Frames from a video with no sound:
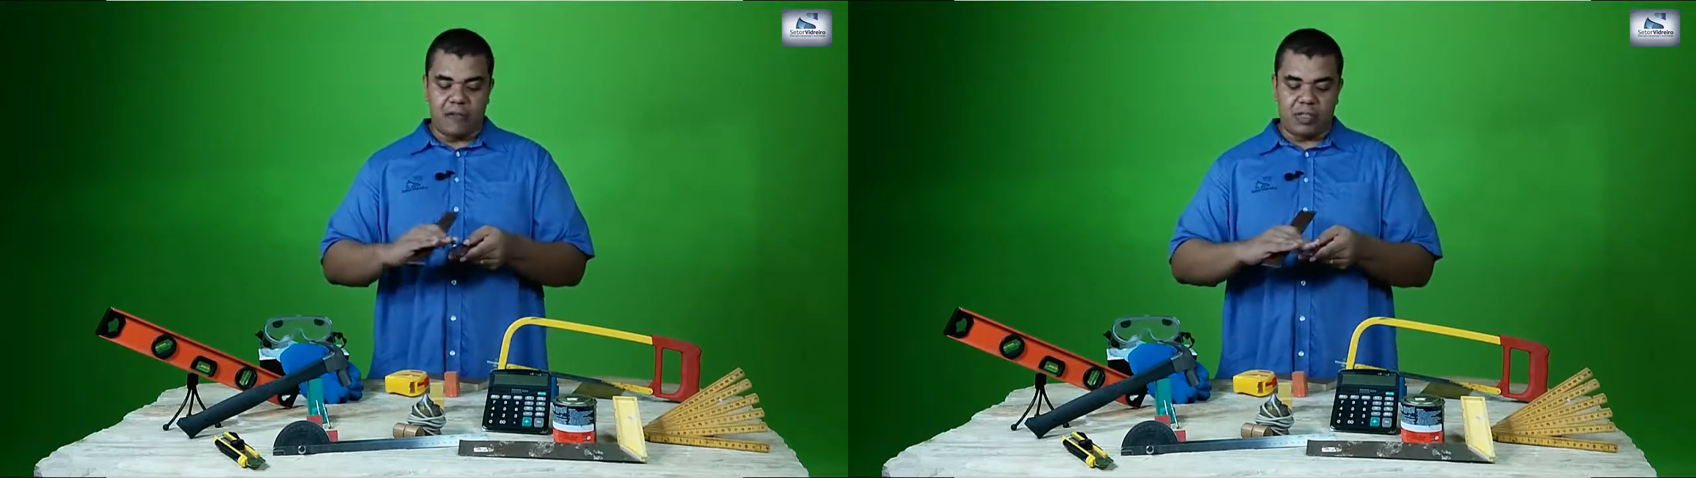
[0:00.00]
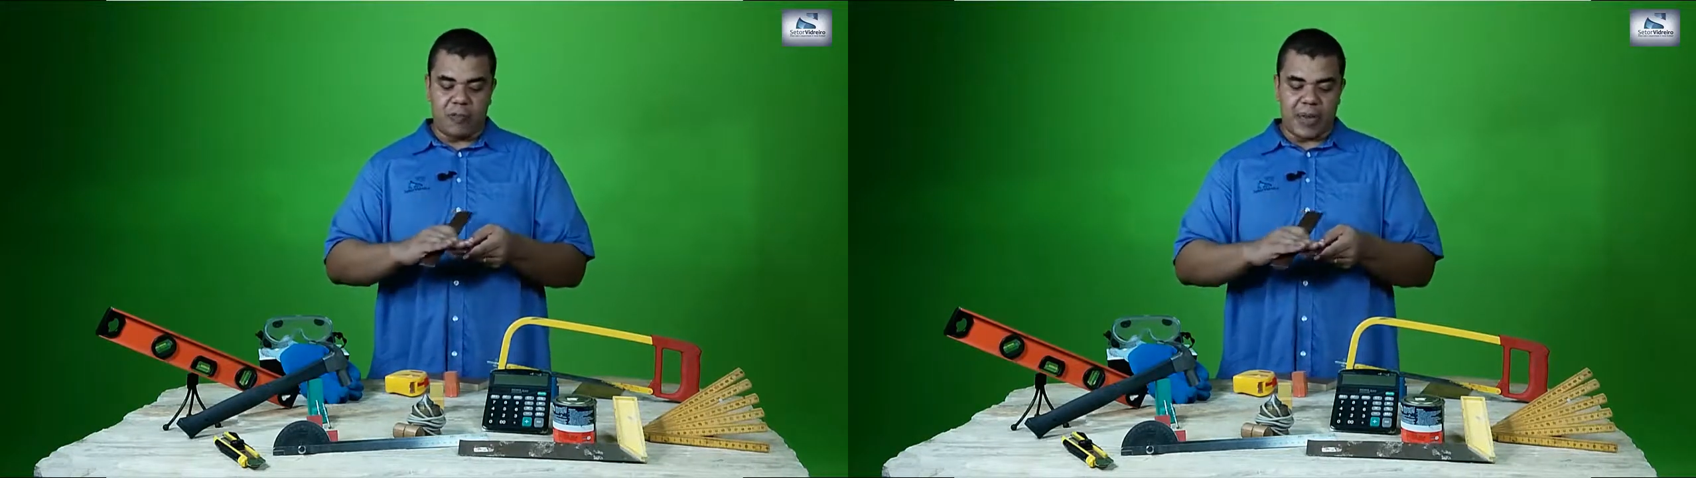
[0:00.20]

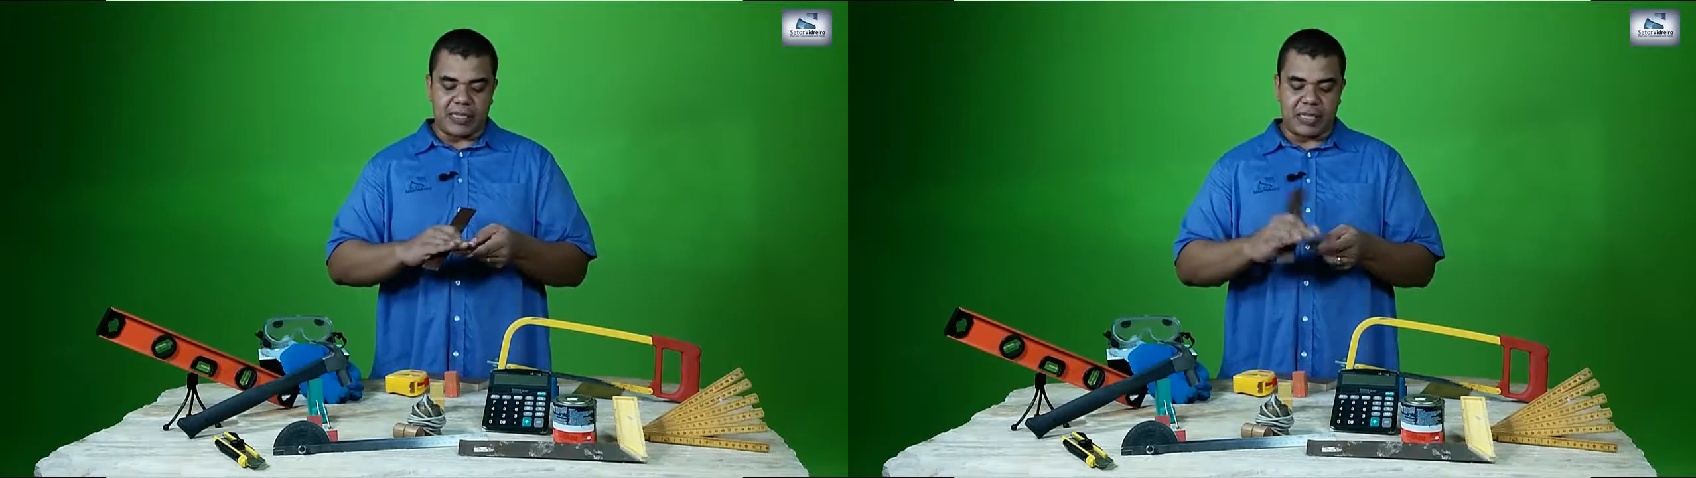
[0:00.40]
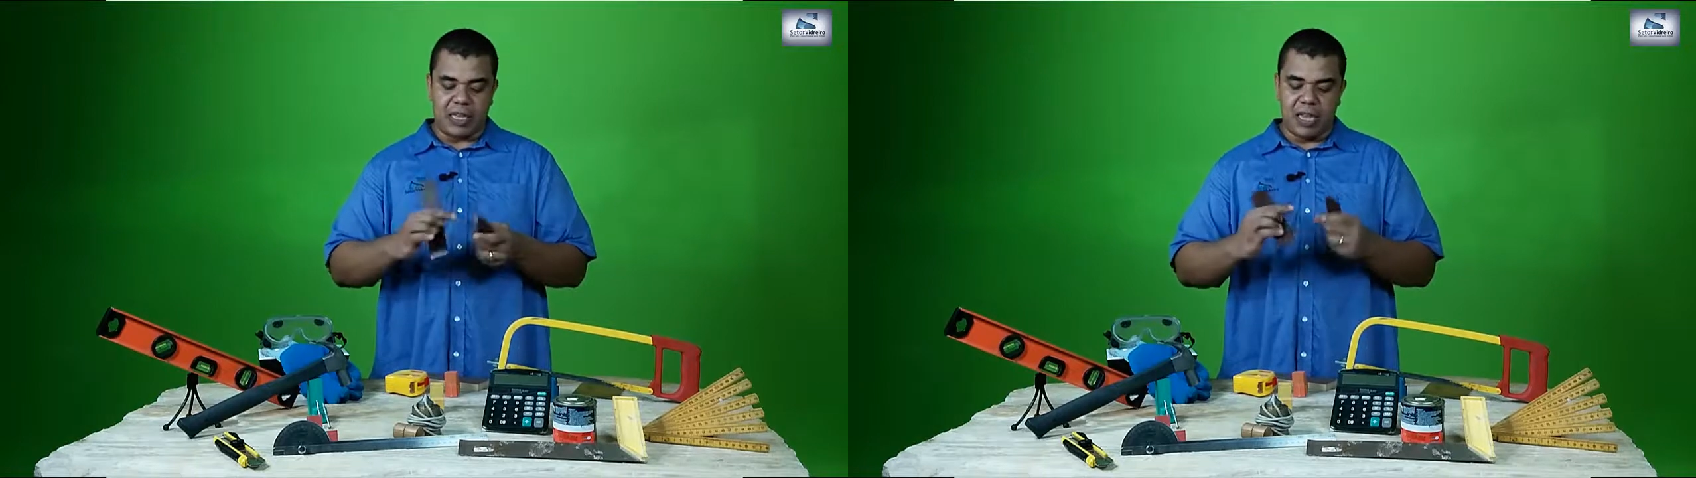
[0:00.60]
você
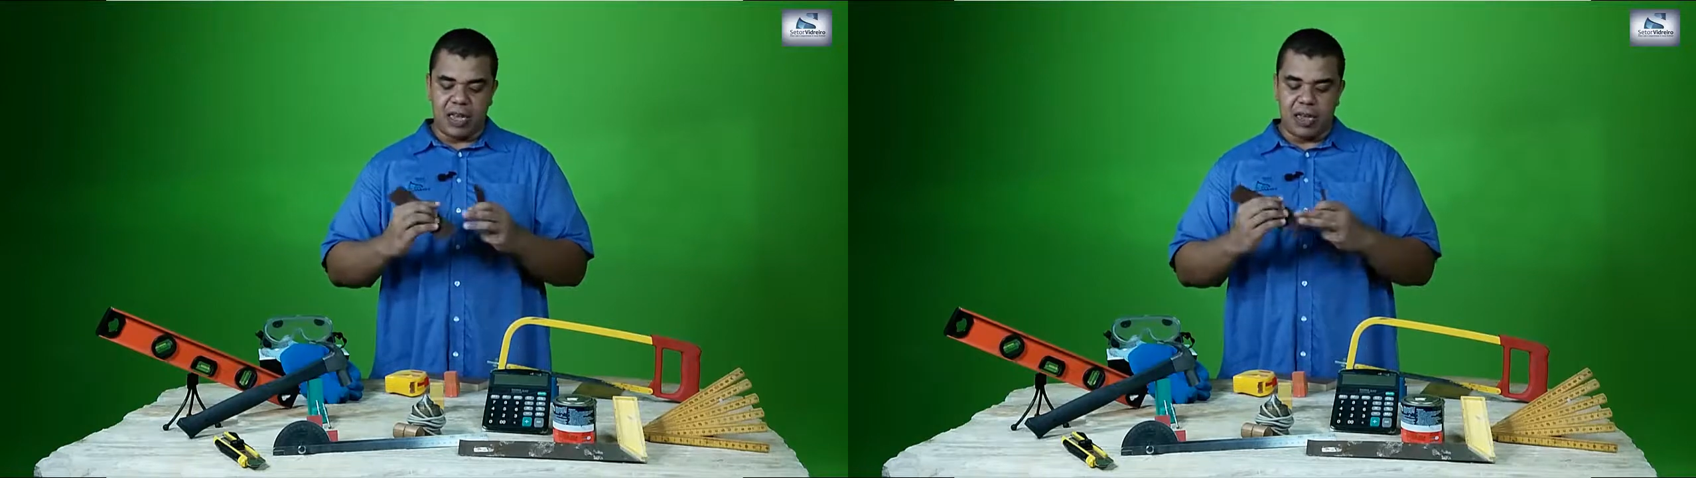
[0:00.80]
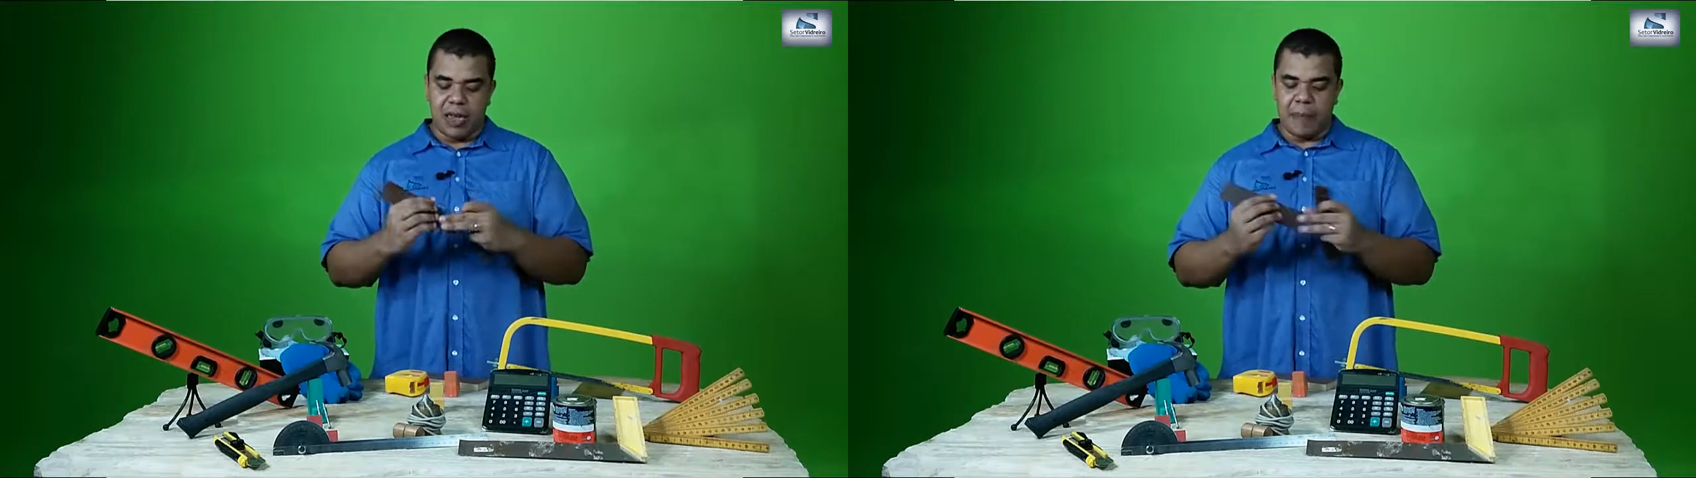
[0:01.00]
passa
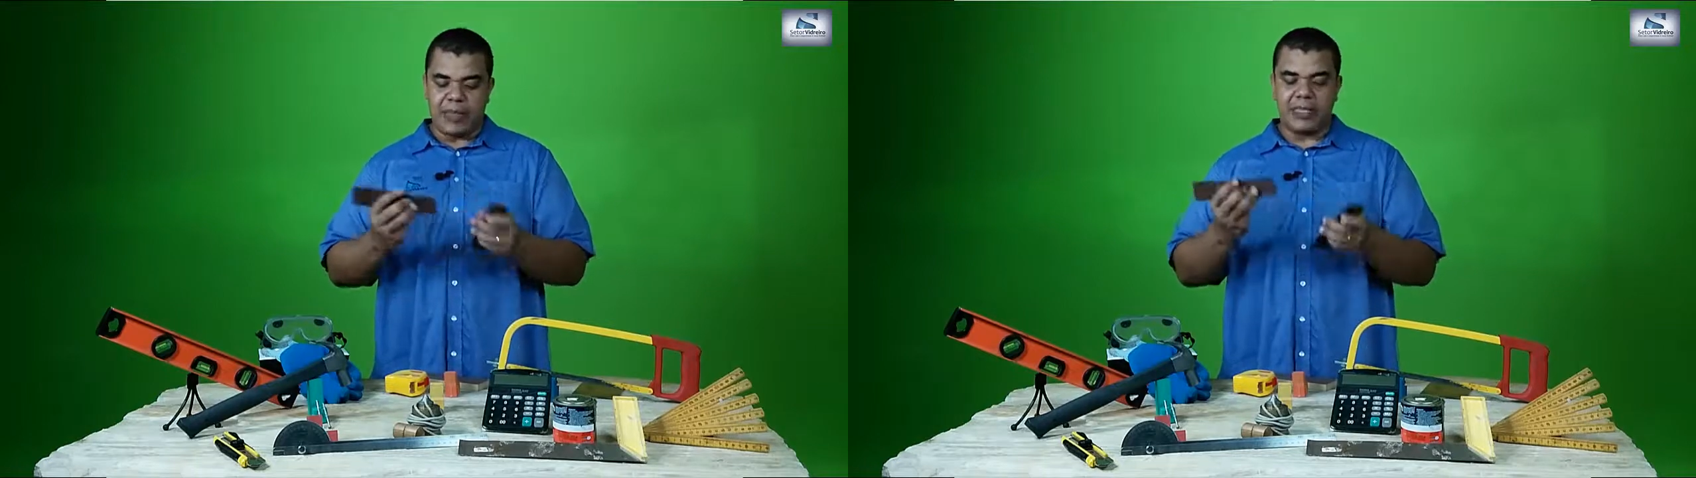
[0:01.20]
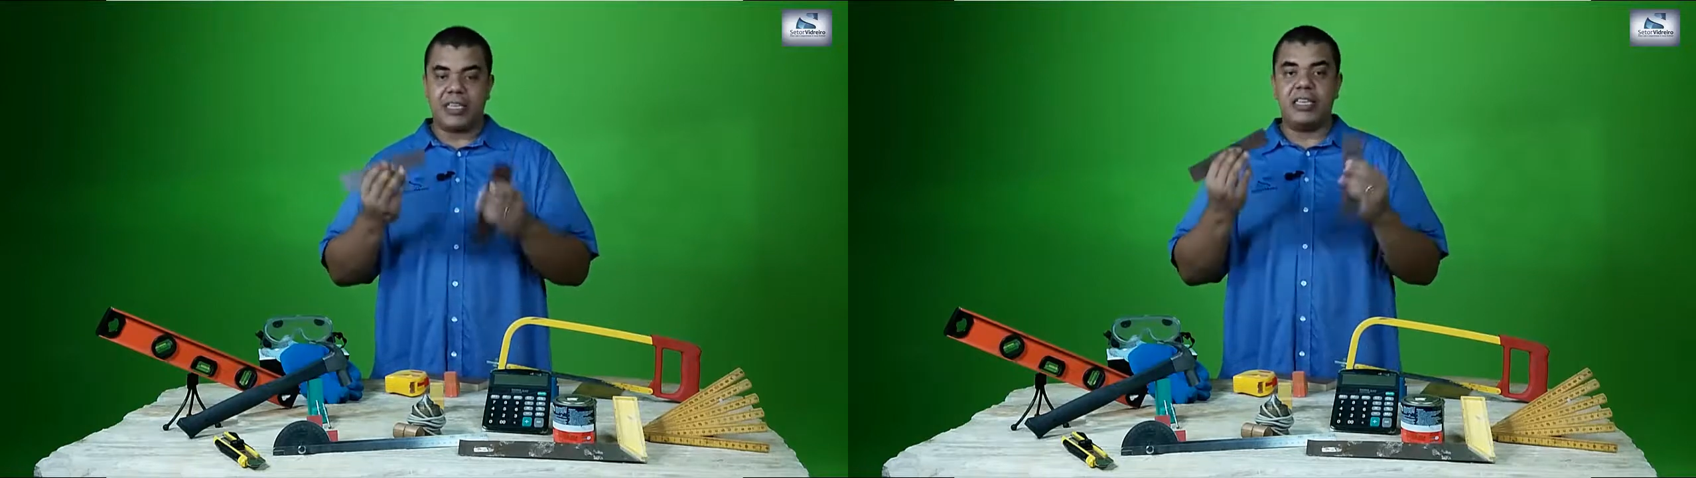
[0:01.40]
aqui,
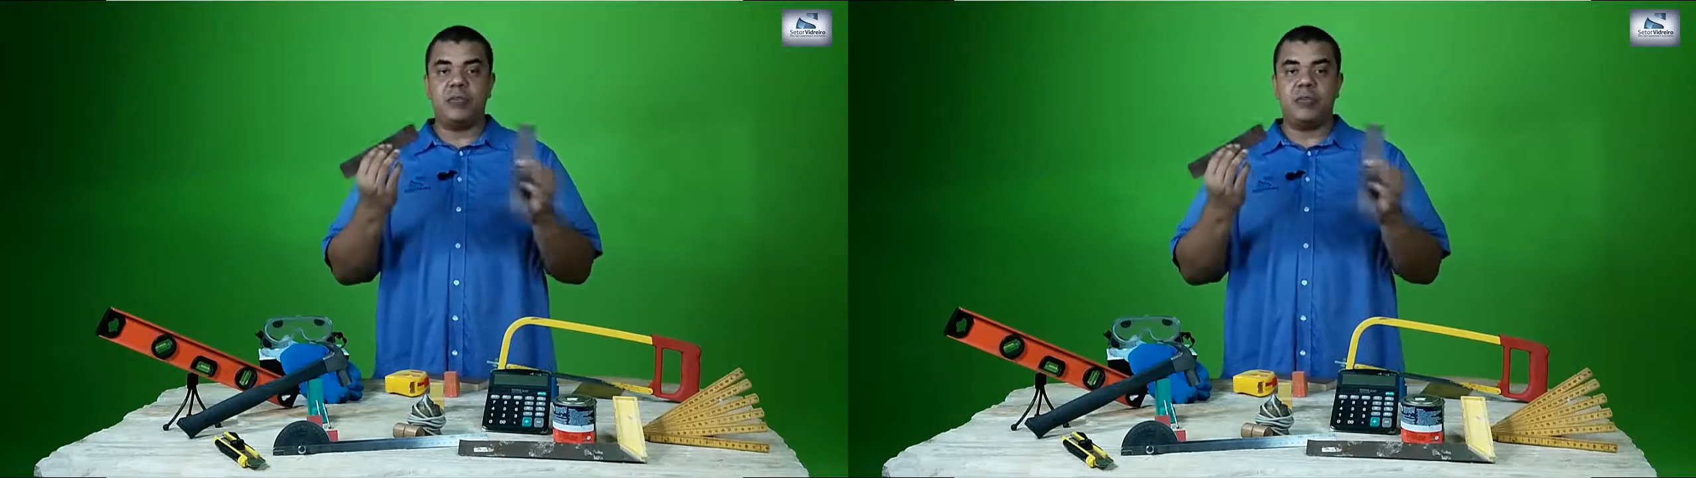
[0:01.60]
passa aqui,